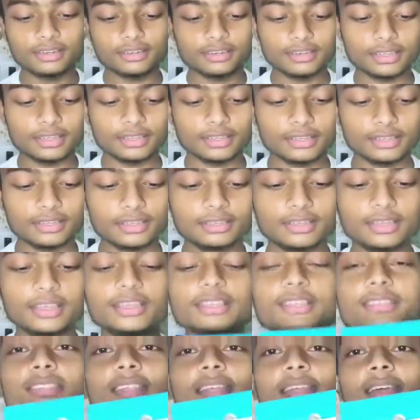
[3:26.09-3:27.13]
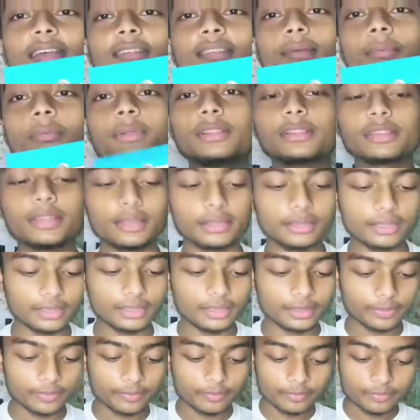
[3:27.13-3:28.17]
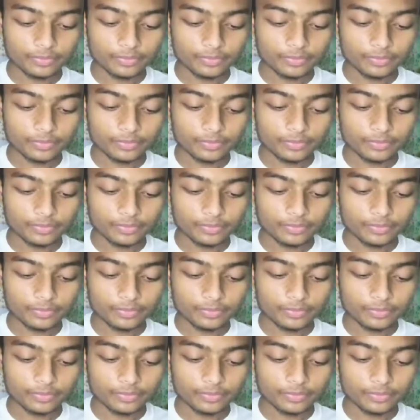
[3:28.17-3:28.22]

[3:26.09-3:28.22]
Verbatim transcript: ठीक है ये इस तरीके से मिलता है ठीक है